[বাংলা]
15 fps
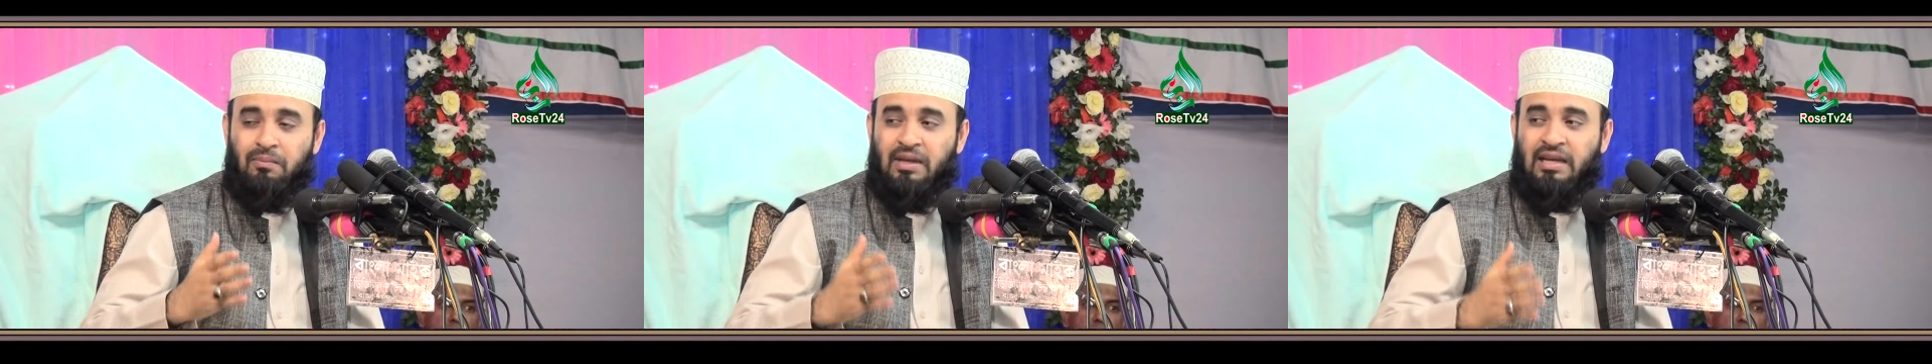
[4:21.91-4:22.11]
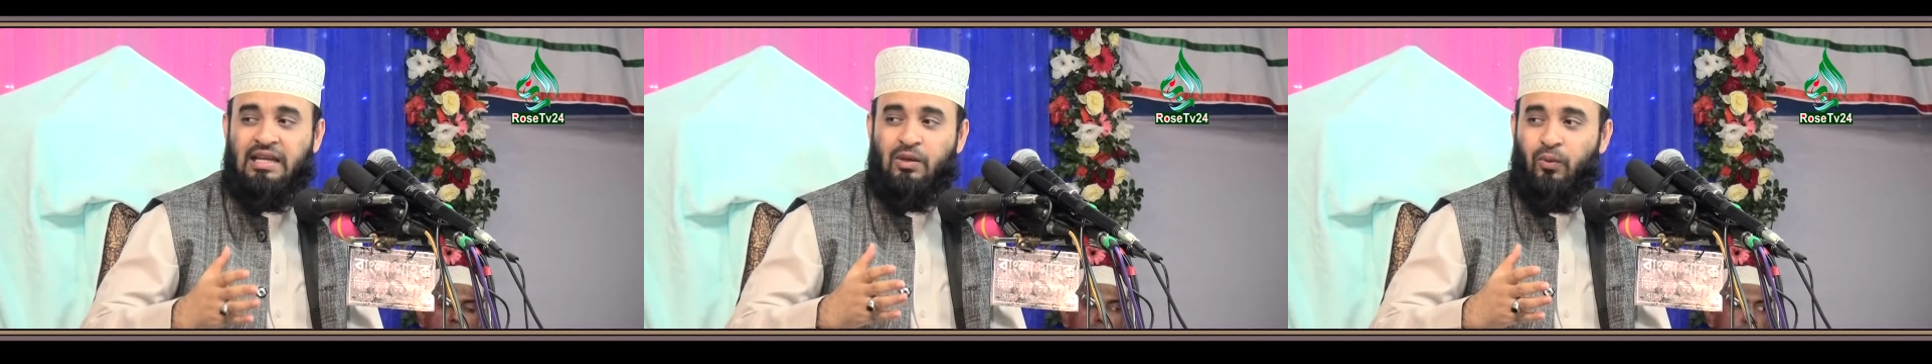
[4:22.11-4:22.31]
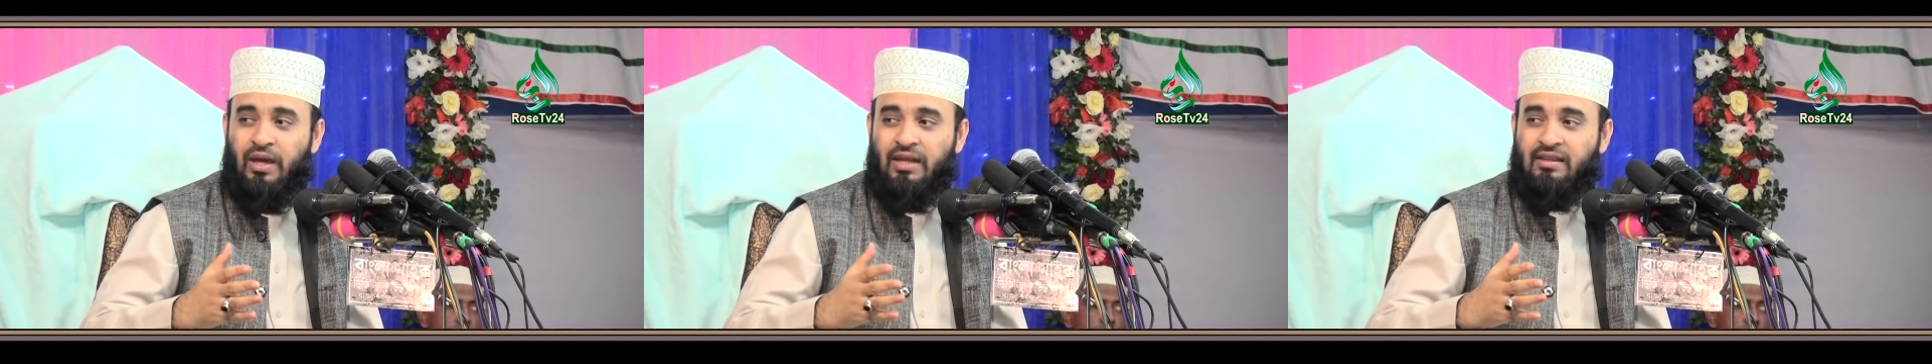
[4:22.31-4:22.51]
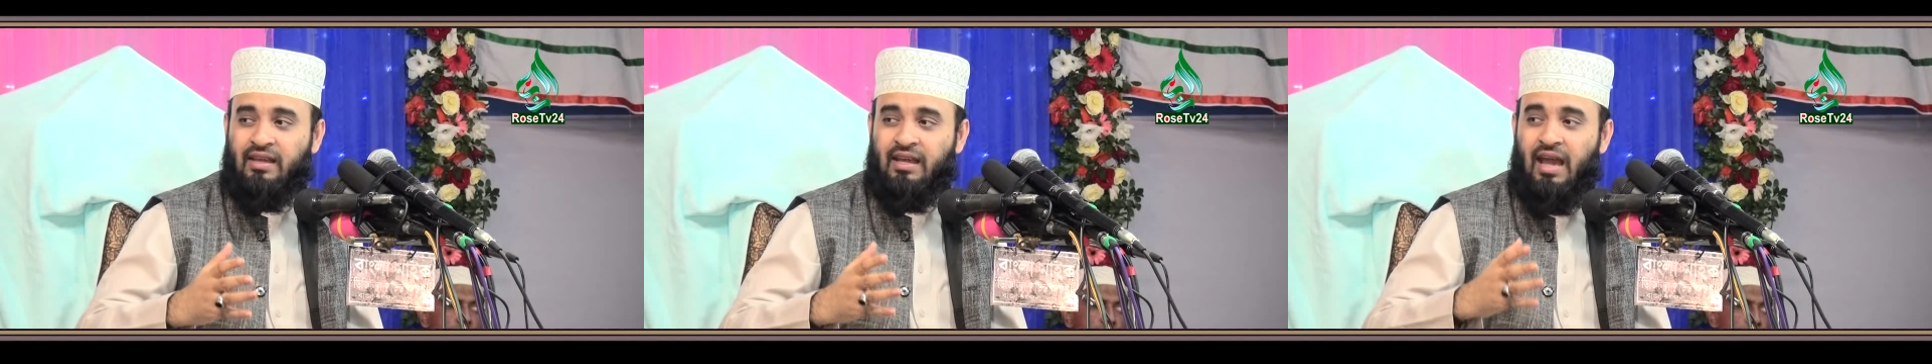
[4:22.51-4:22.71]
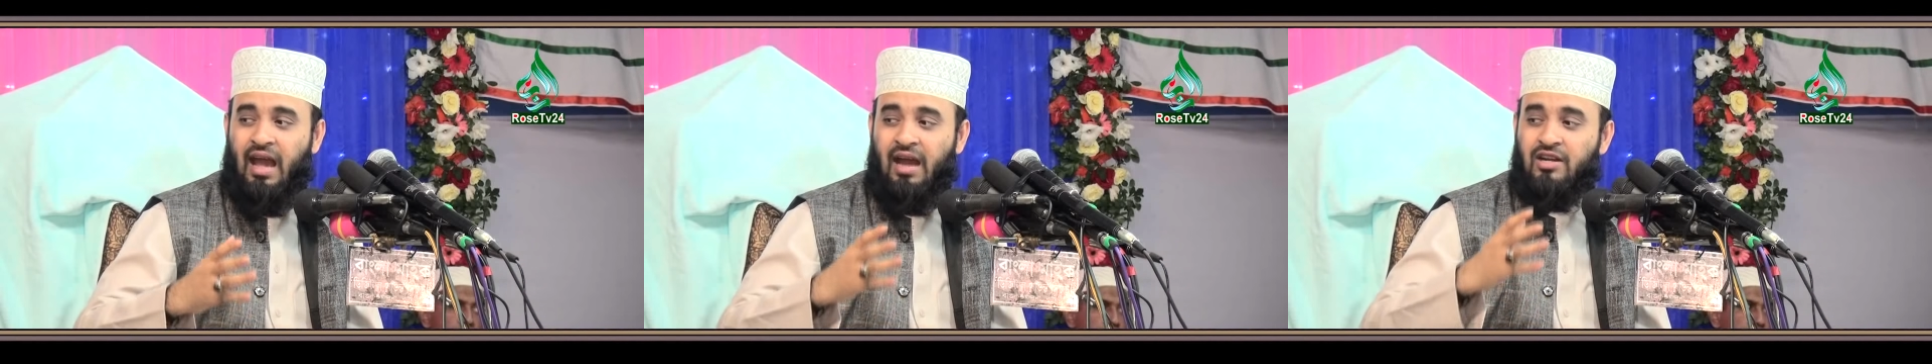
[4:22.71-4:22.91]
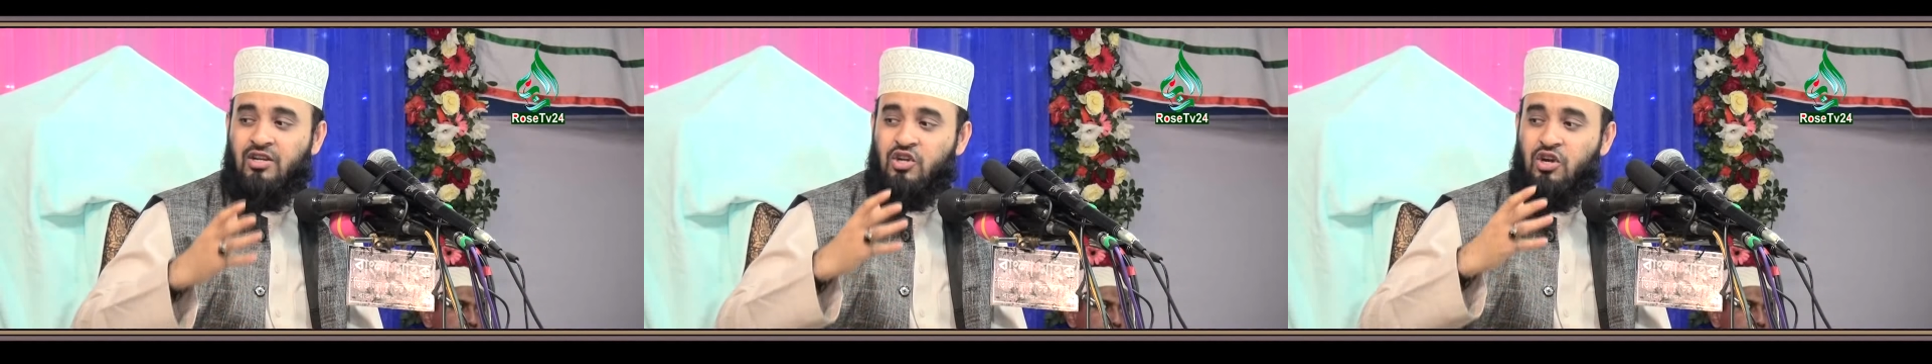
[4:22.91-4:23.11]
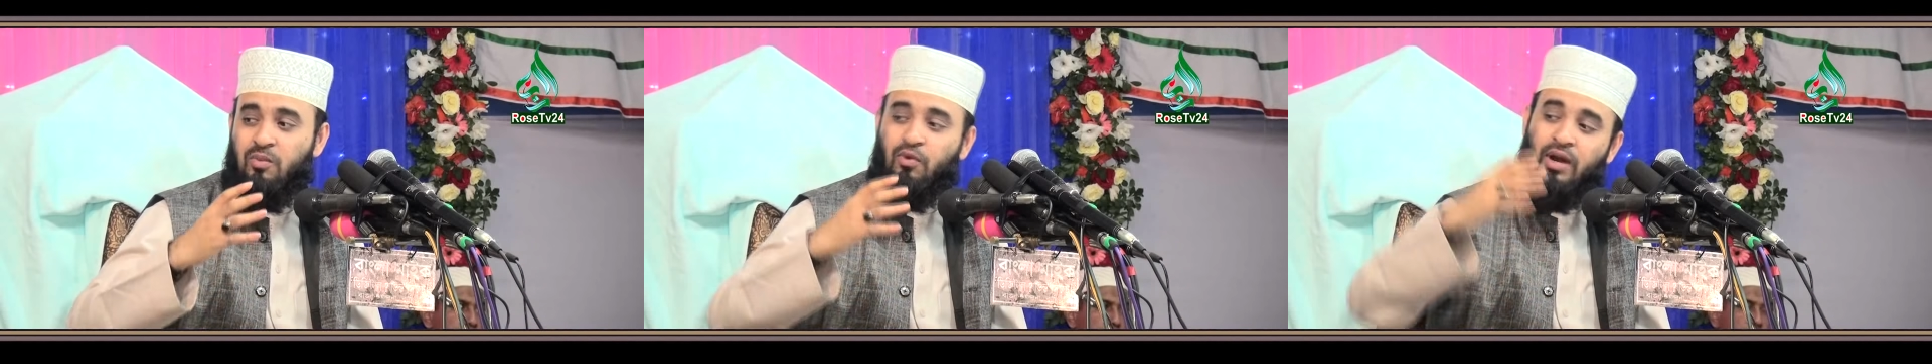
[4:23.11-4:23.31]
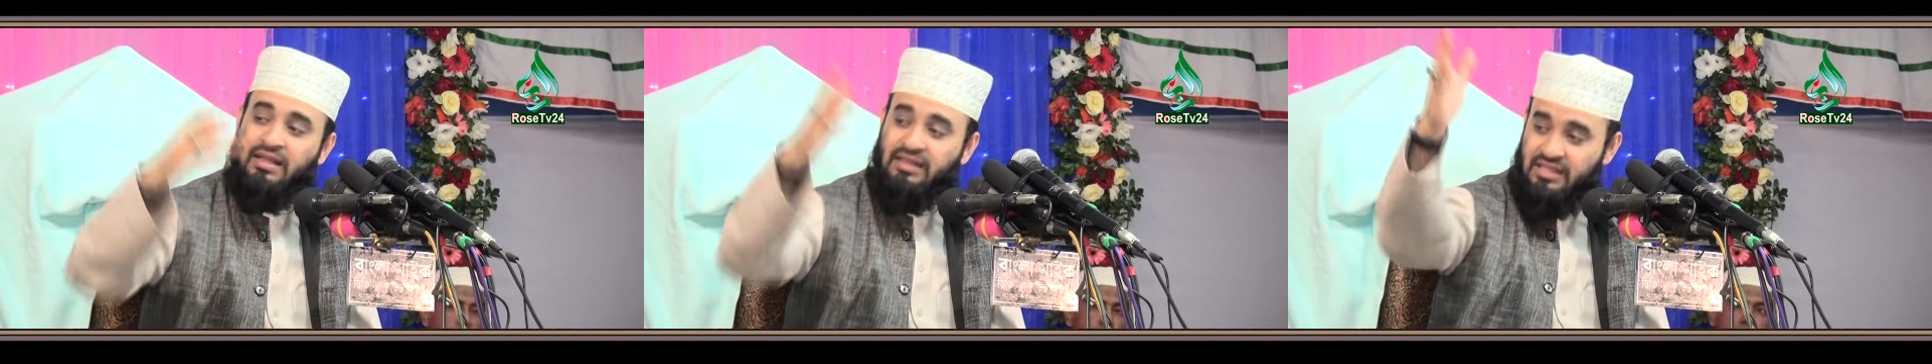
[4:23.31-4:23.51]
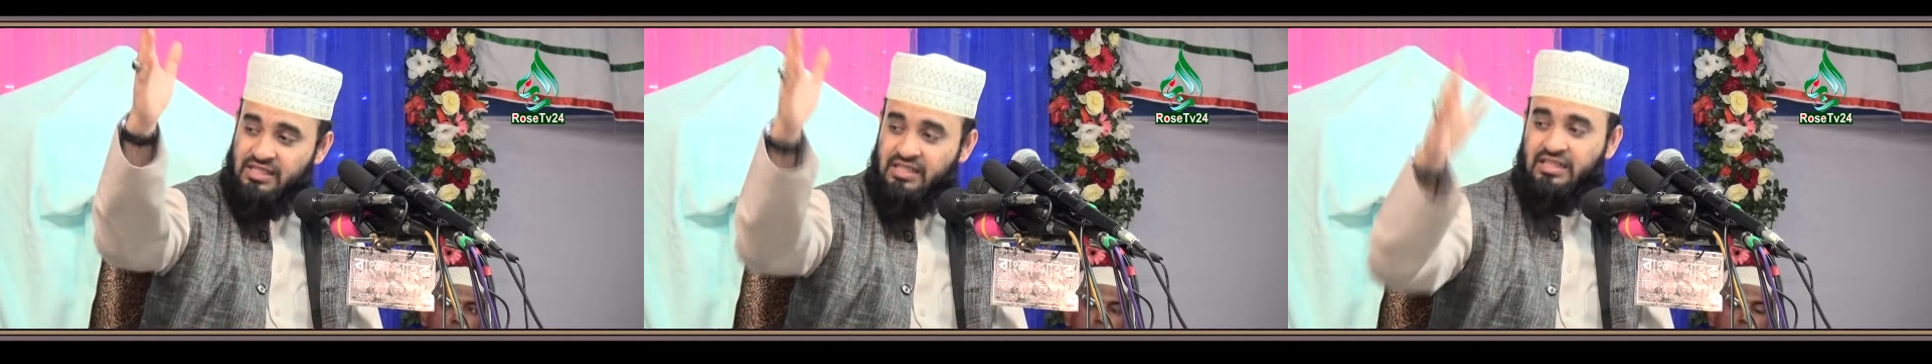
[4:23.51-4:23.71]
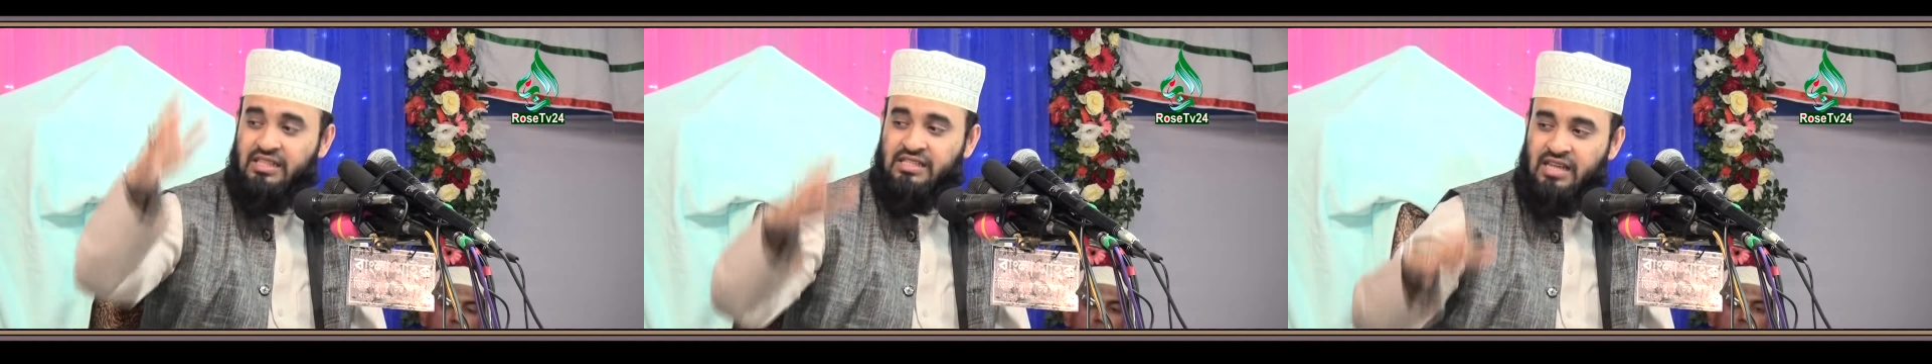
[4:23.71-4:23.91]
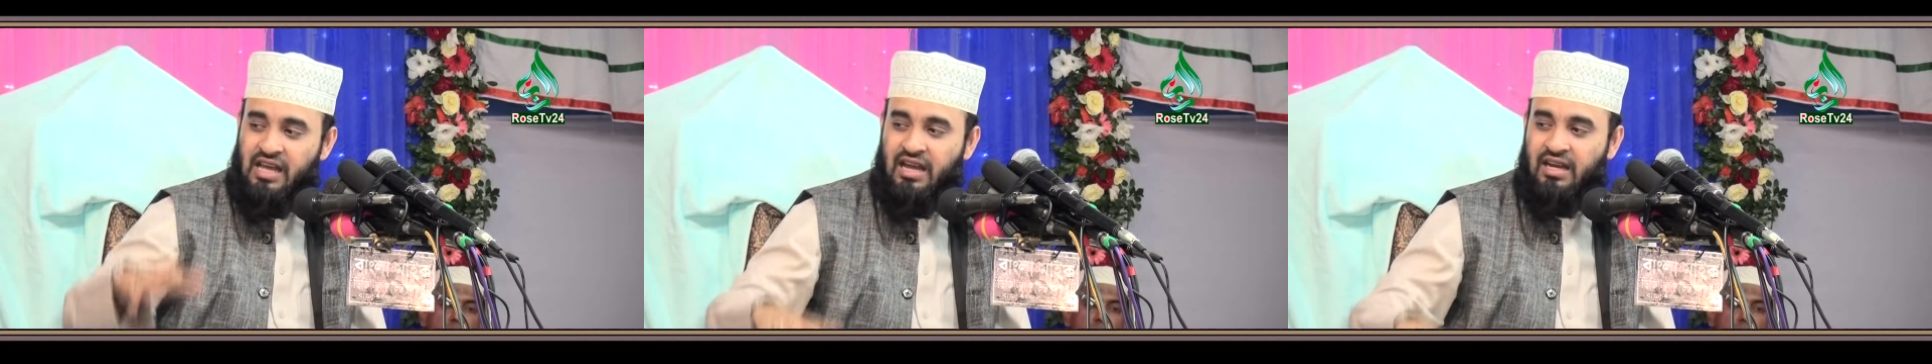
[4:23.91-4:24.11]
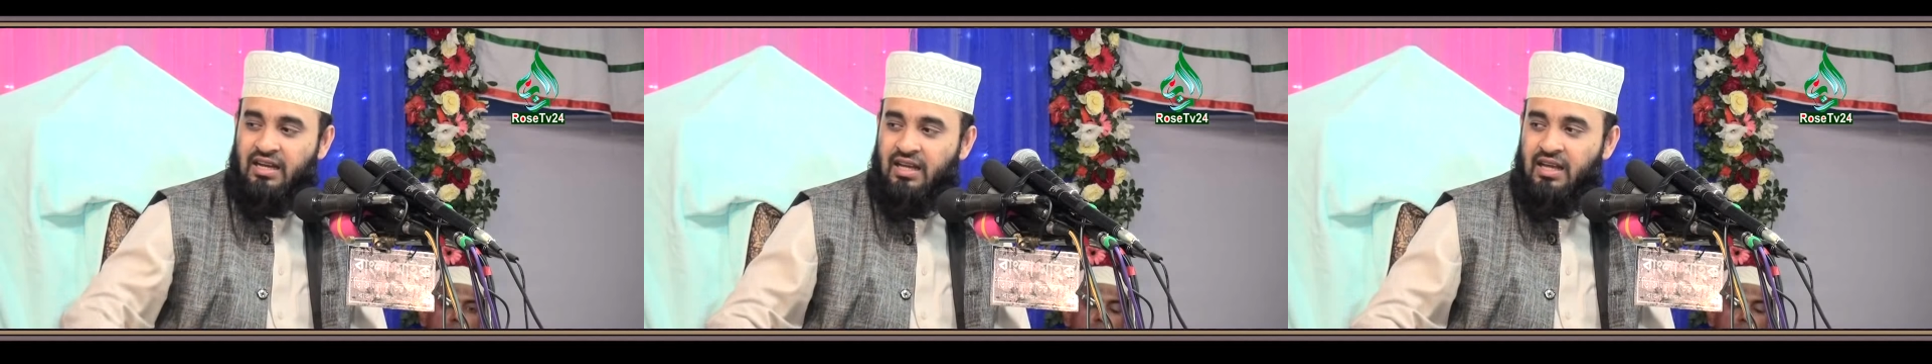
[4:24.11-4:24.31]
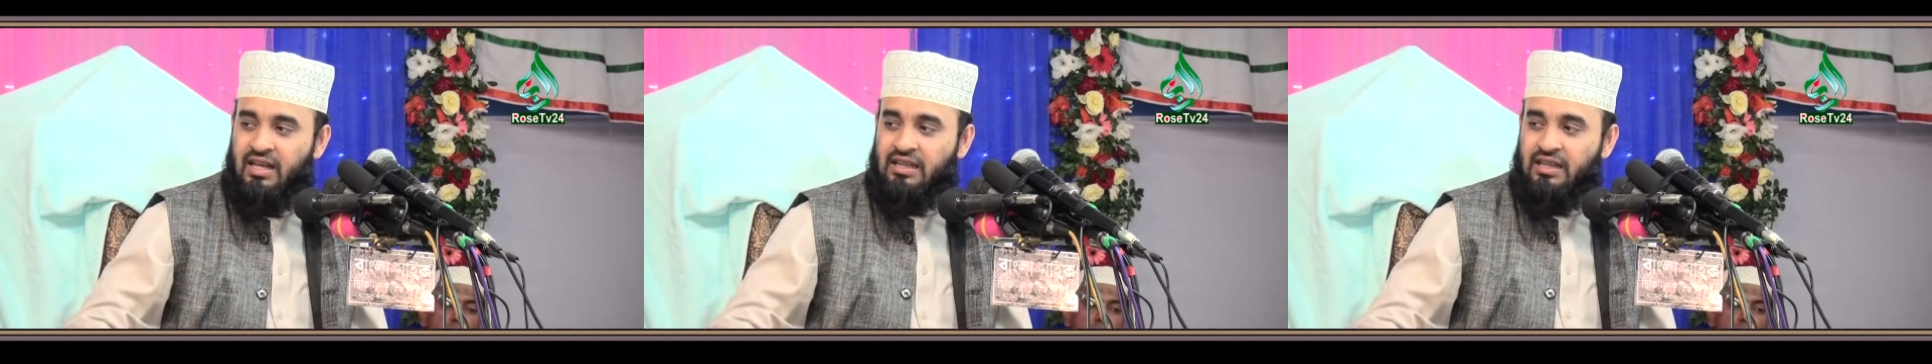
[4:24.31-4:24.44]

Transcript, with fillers: মিল্কিওয়ে ওয়ে থেকে অ্যান্ড্রোমোডাতে যেতে চান